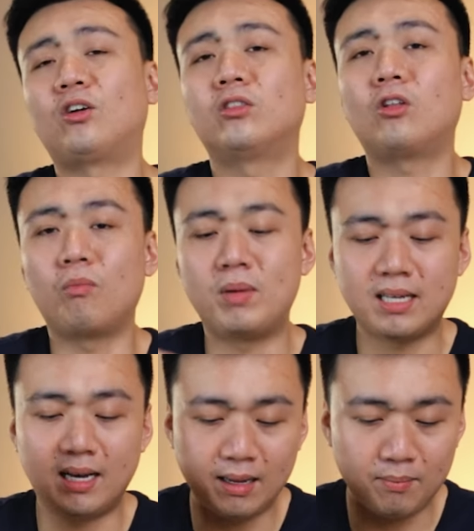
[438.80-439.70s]
contoh,
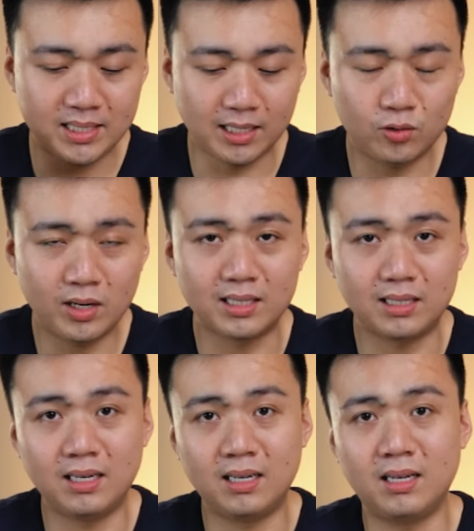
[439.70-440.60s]
misalnya bisa
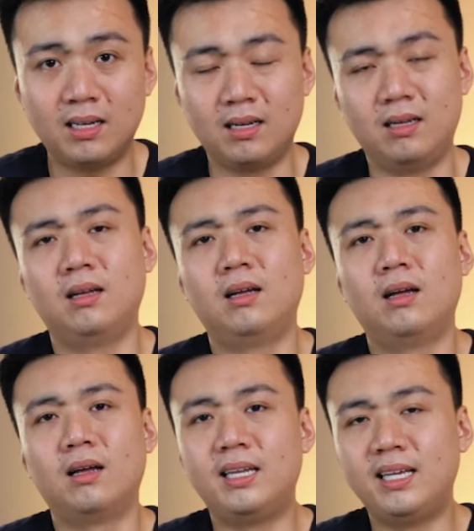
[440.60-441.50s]
juga uh,
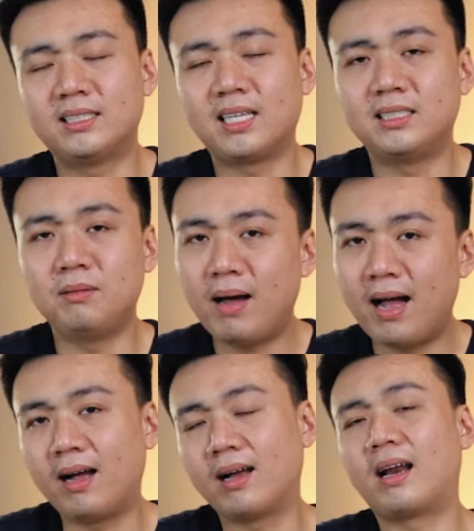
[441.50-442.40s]
di instansi
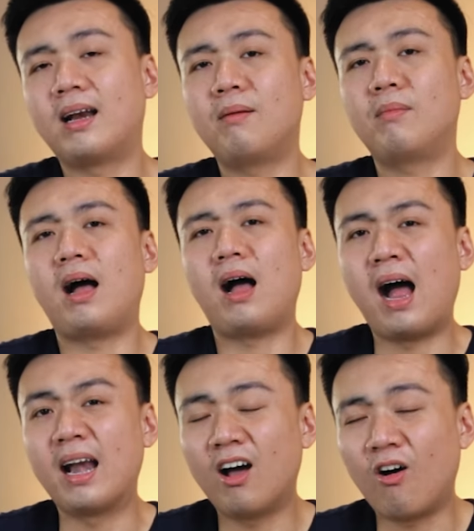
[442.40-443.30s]
bank, karena
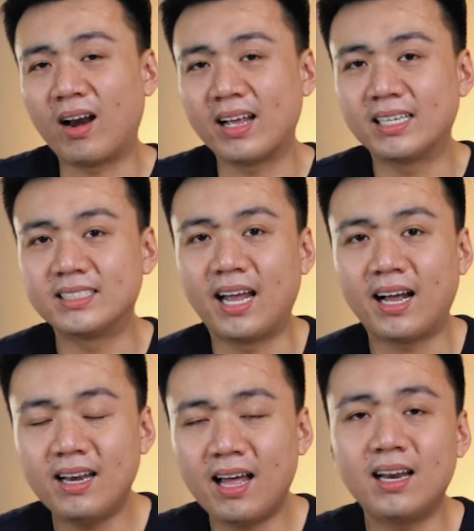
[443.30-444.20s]
ada orang yang saya
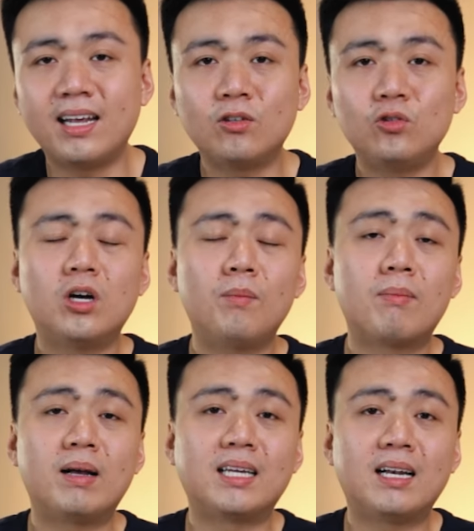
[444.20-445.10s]
kenal itu juga
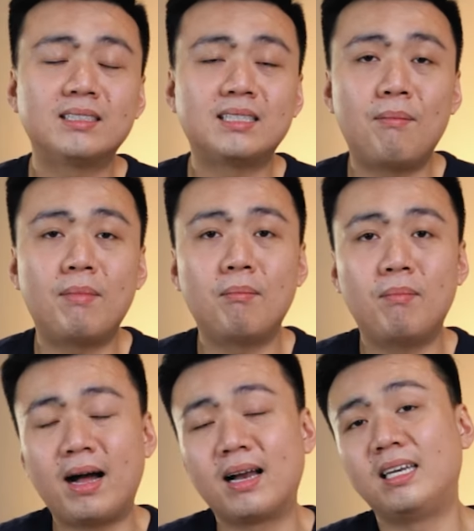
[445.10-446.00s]
bermasalah sama
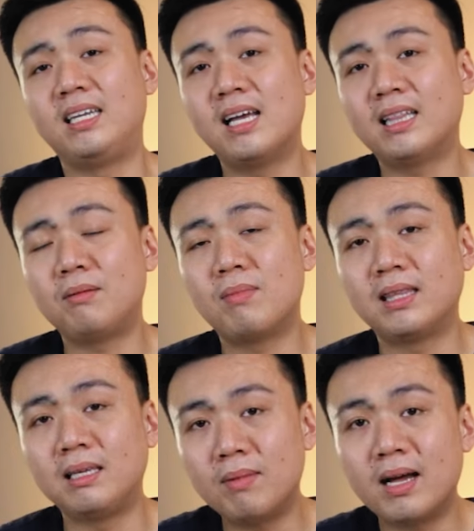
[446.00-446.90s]
bank. Dia
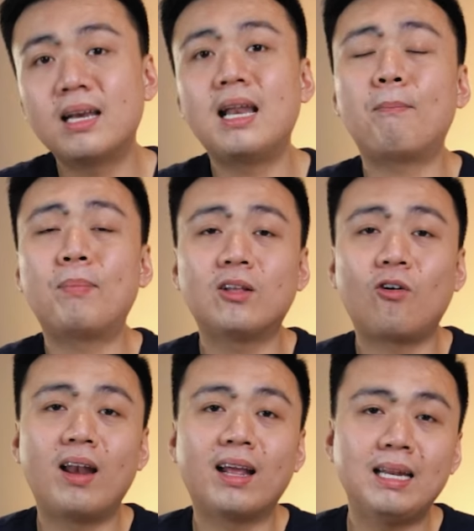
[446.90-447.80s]
tiba-tiba dapat
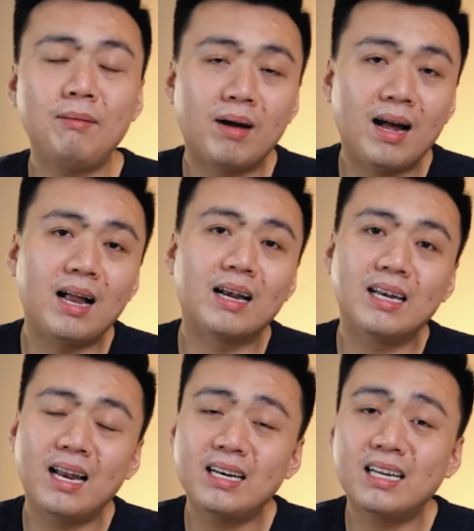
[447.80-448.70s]
kolek 5
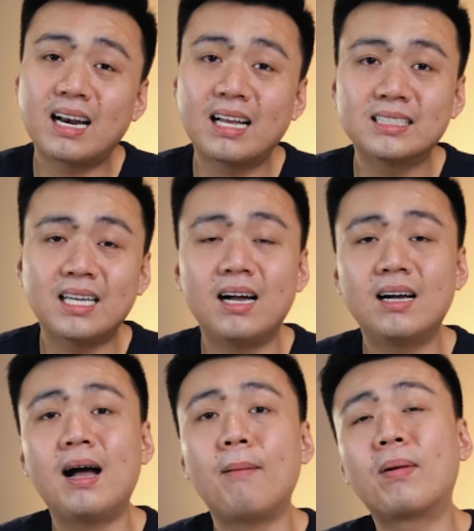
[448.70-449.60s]
dan ngerasa
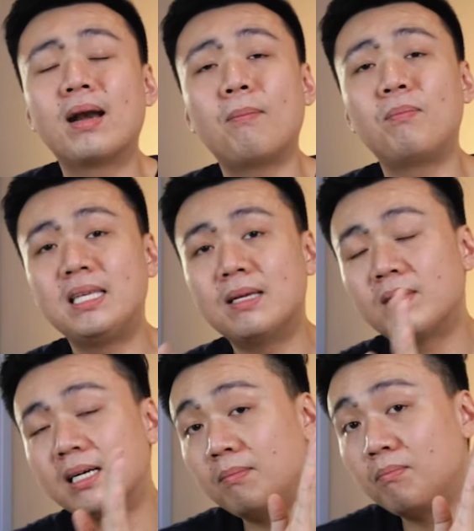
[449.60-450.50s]
nggak pernah
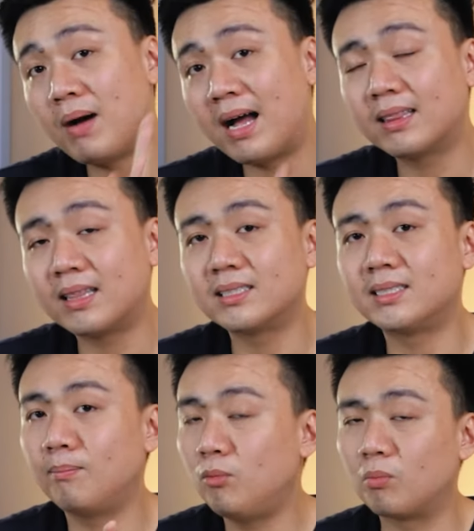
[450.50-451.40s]
pinjam ke bank
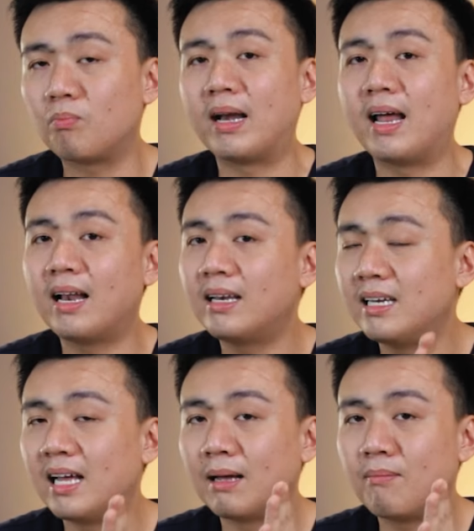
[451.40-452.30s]
tersebut. Padahal di
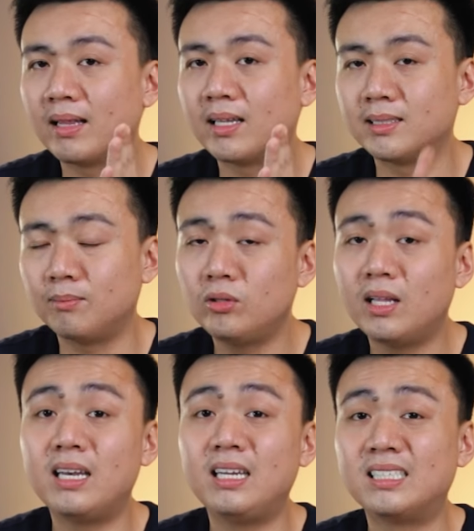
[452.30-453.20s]
data bank tersebut
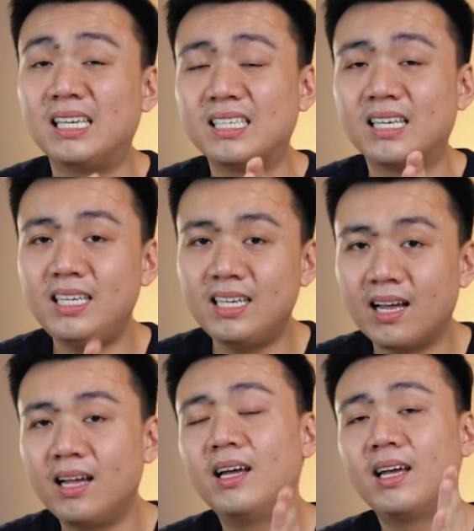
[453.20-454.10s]
dan di seliknya dia
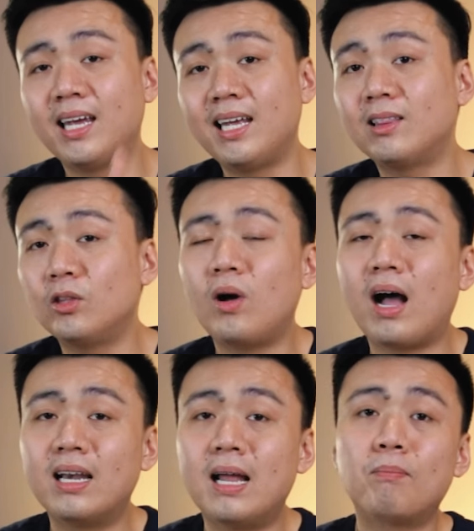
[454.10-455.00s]
itu
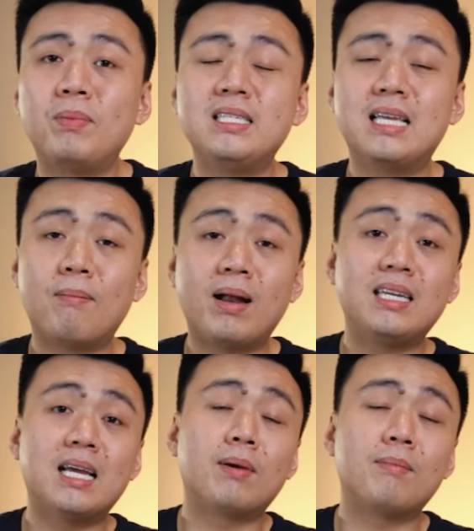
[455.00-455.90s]
ada pinjaman
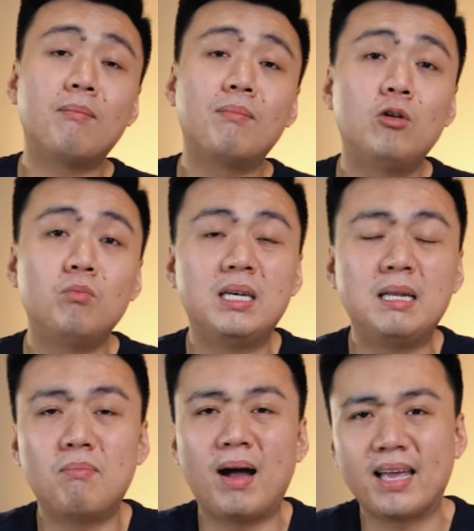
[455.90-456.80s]
yang memang belum
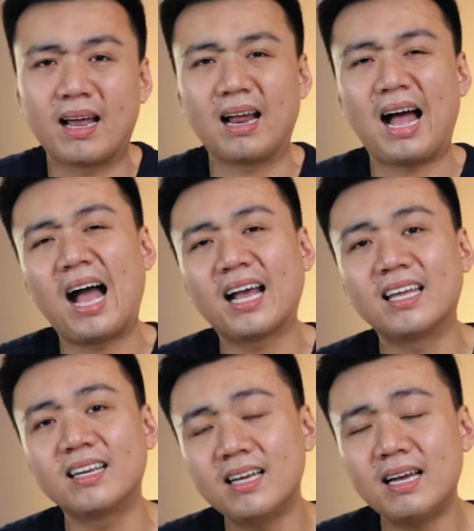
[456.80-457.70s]
dibayar.
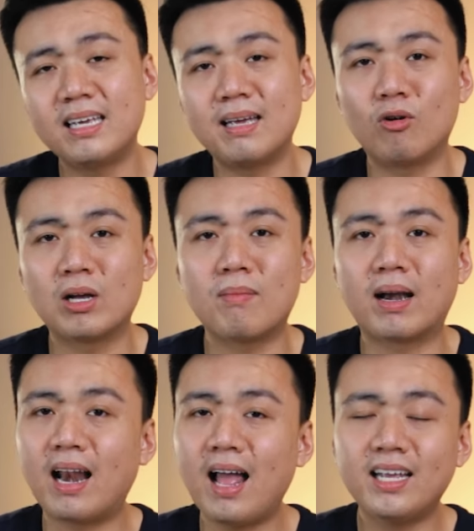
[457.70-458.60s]
Akhirnya ya mau
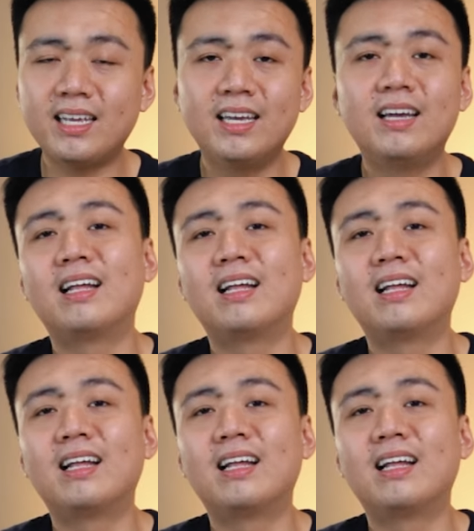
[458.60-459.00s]
gimana lagi?